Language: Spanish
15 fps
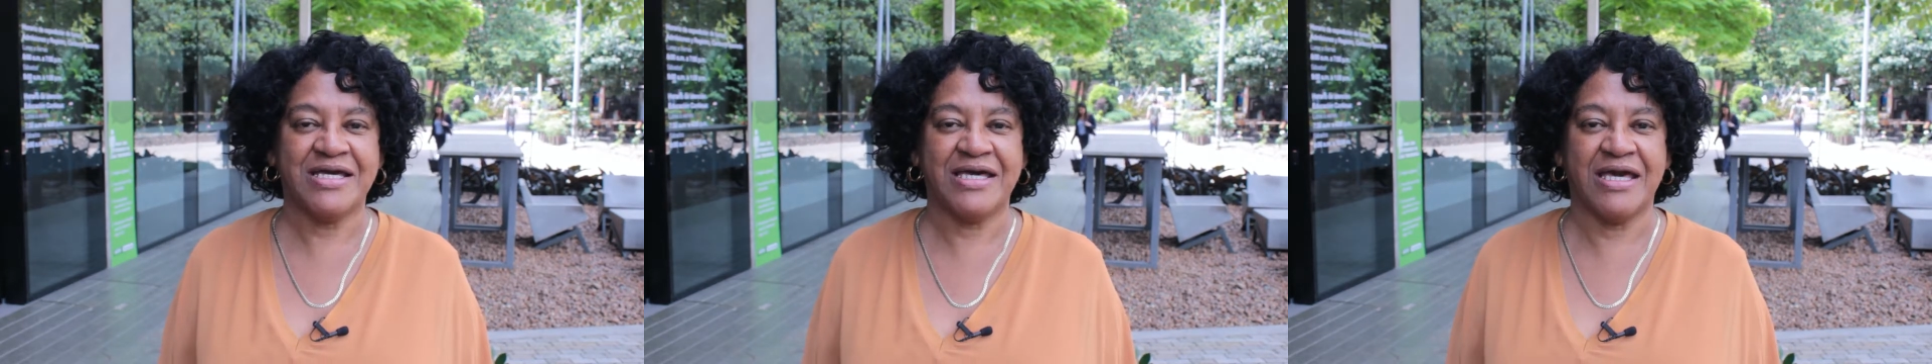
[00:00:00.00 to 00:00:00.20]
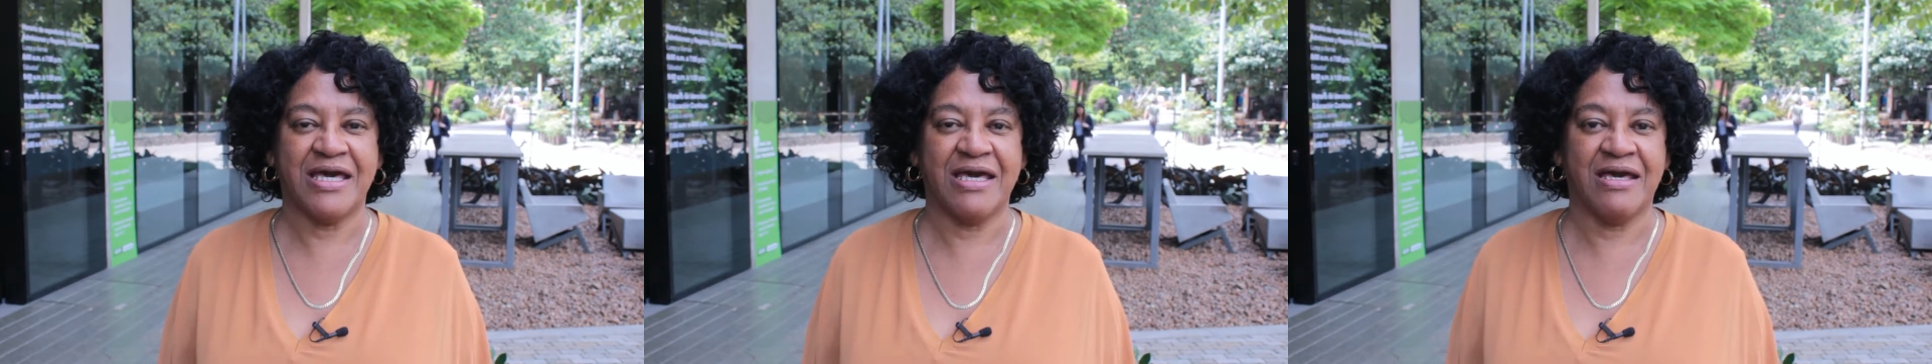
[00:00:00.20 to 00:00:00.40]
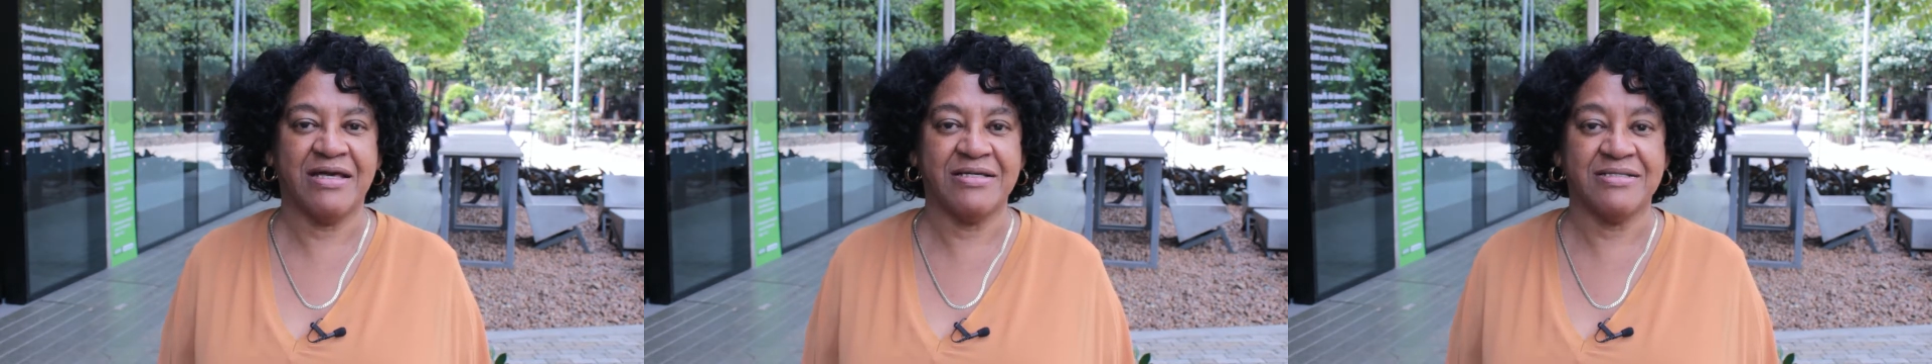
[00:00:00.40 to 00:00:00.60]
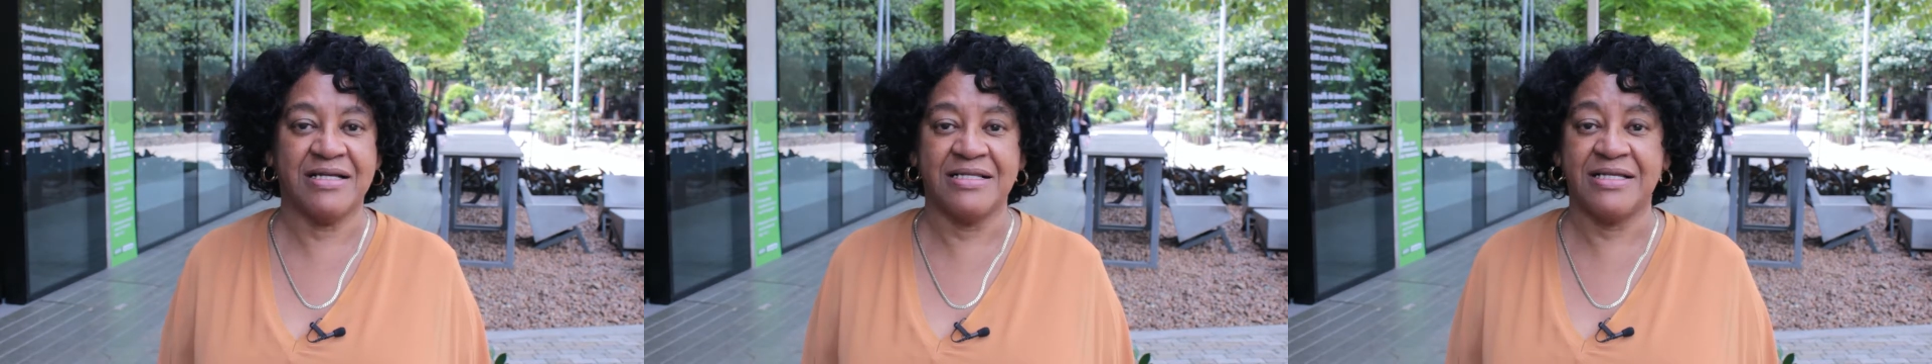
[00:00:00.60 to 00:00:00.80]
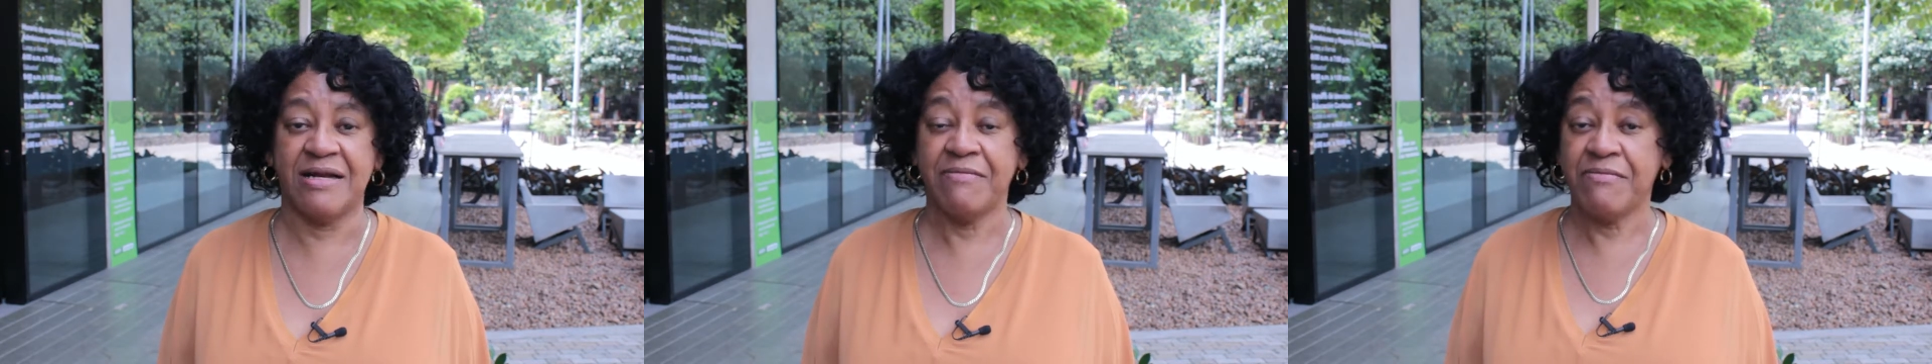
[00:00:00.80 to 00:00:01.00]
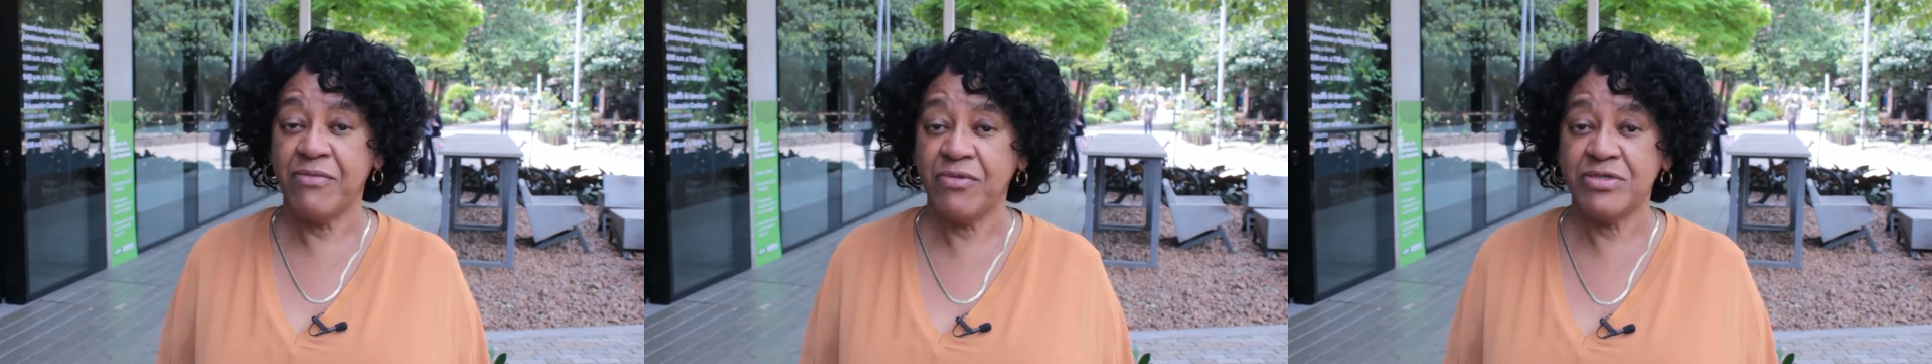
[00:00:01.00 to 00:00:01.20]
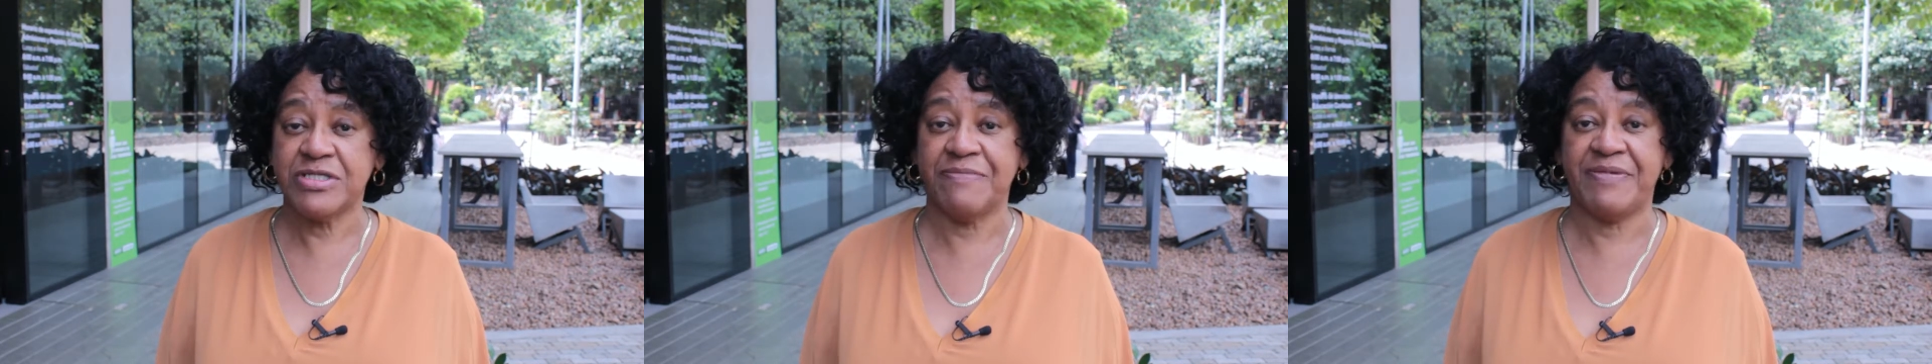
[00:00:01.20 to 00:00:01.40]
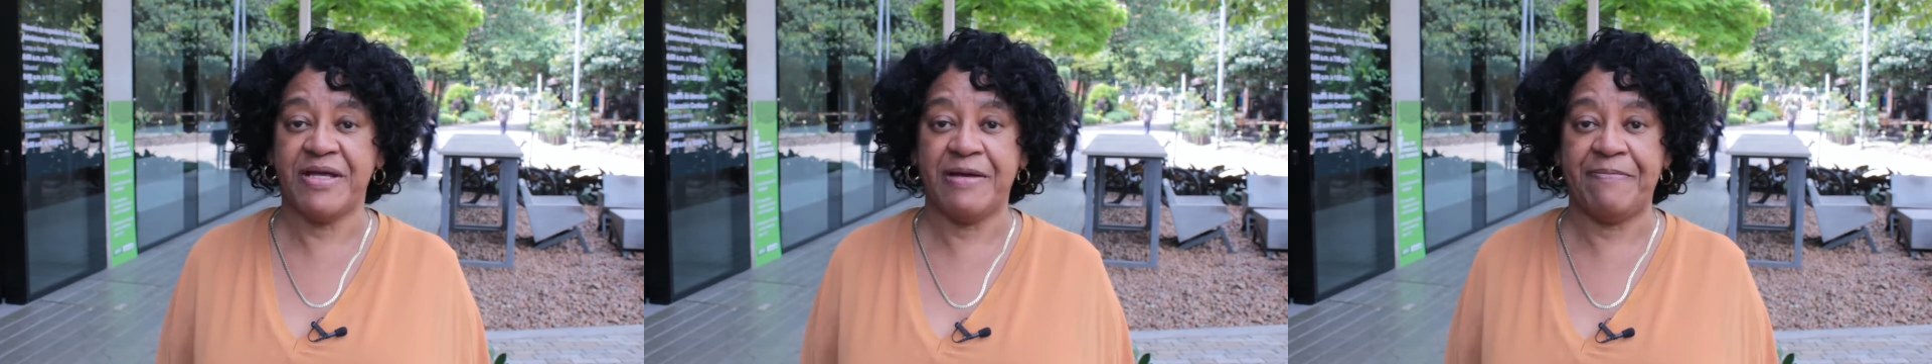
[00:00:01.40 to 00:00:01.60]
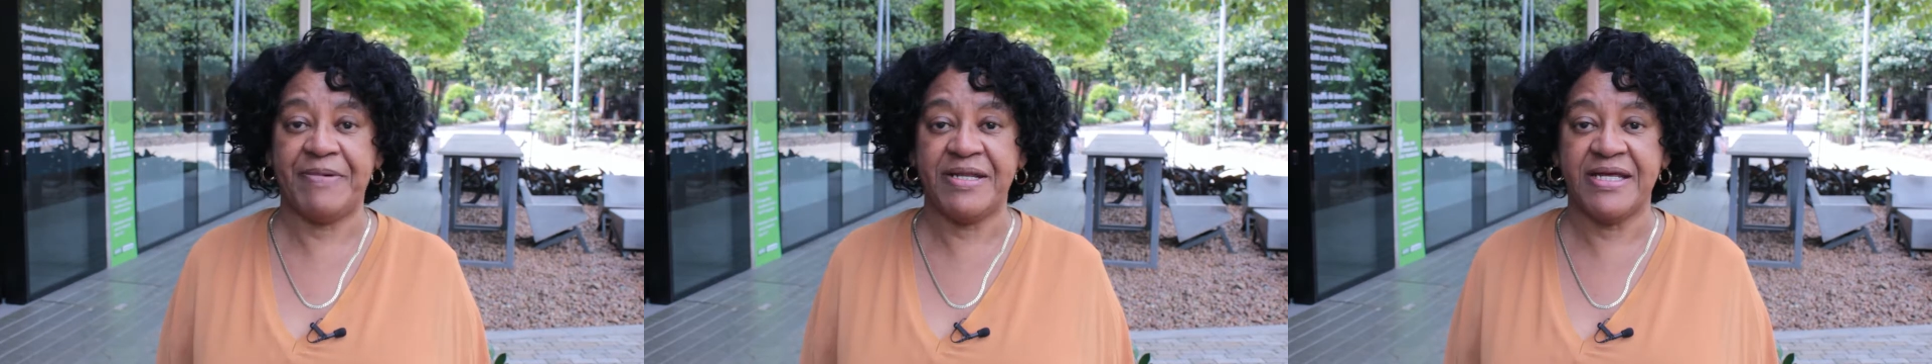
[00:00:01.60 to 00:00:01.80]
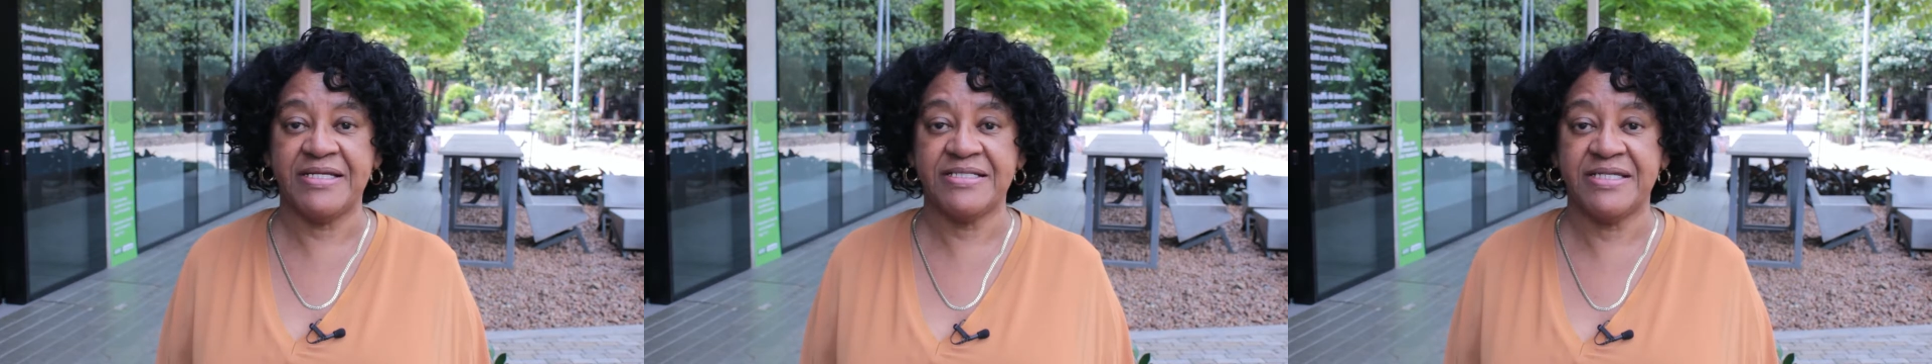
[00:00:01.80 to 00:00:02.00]
que saldrán múltiples
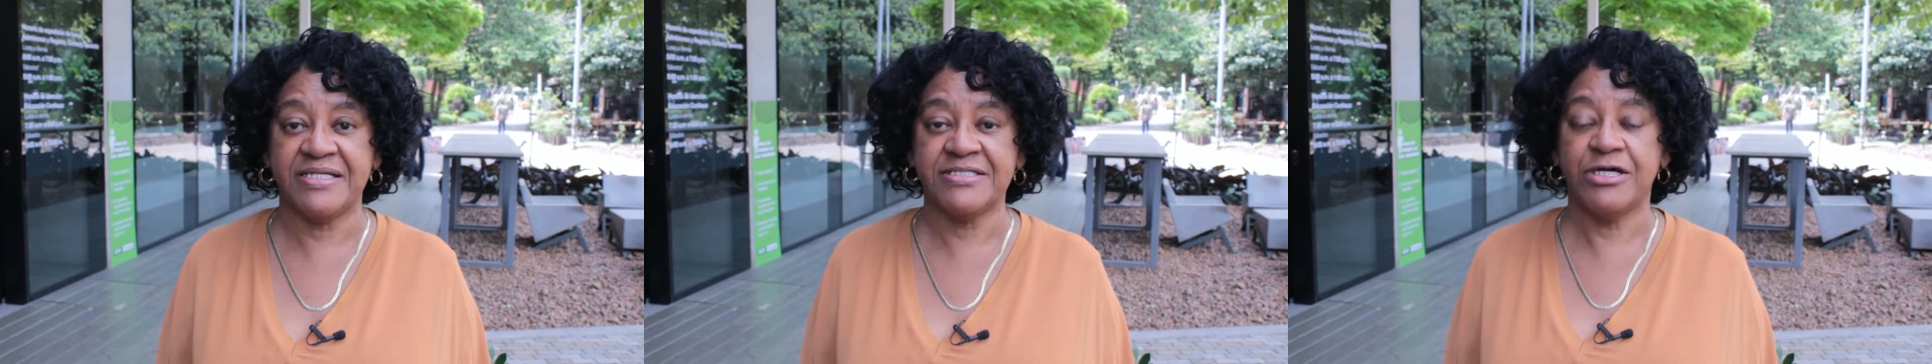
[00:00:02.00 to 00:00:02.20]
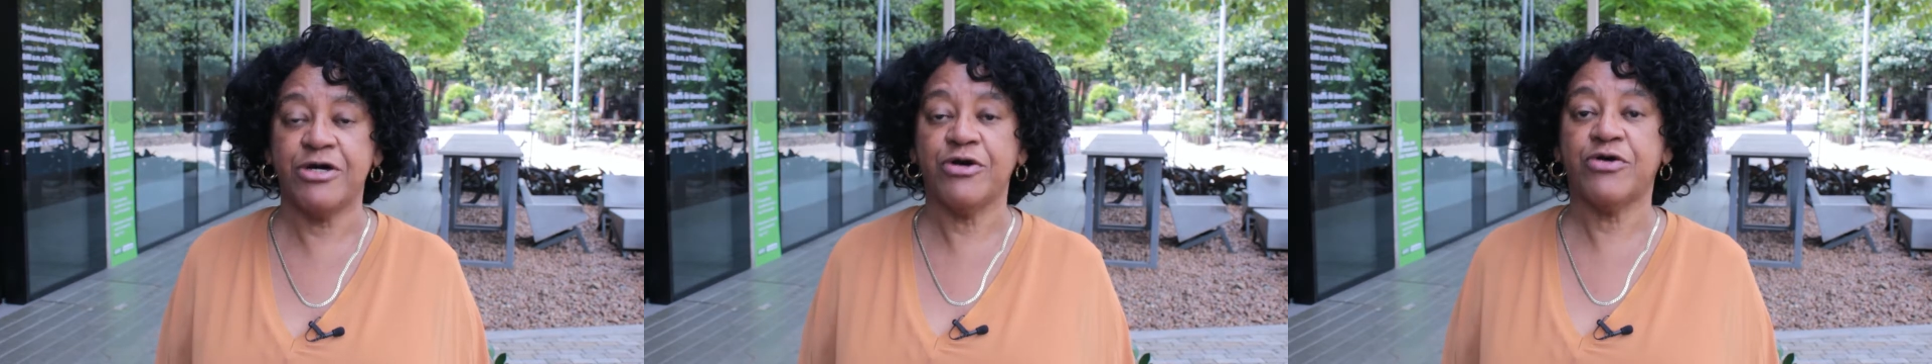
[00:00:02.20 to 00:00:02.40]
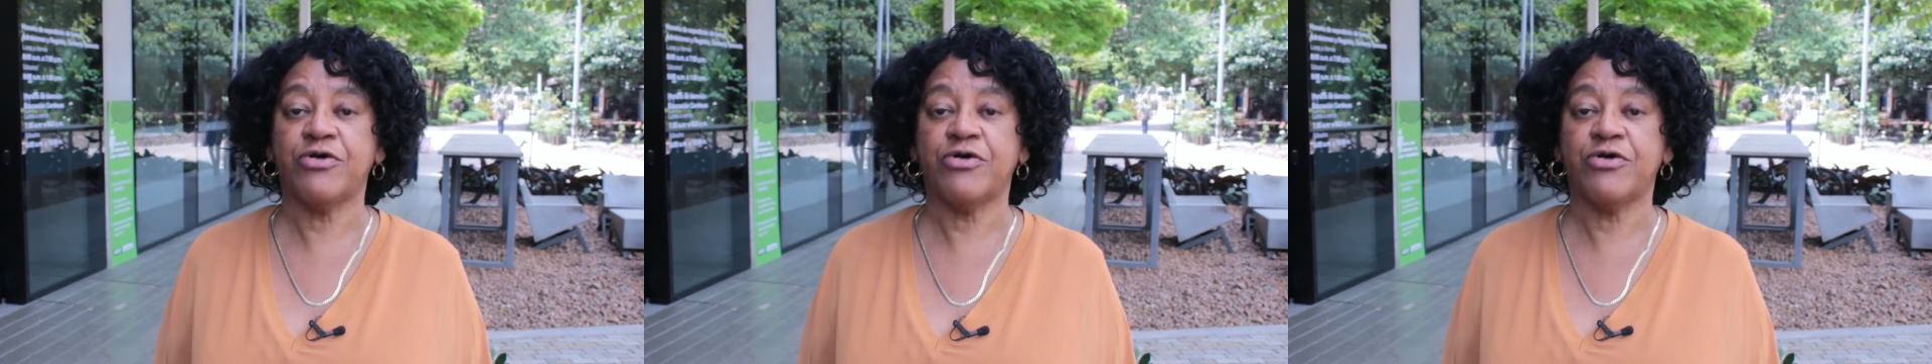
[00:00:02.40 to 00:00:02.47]
experiencias